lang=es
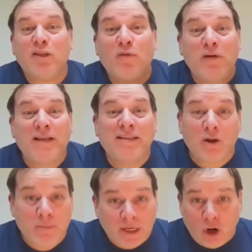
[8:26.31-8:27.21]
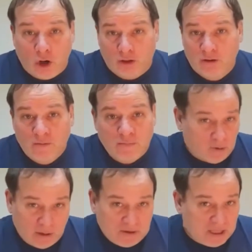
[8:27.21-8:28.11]
Te ofrecen lo mejor
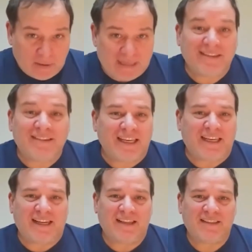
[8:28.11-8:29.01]
para una vida placentera.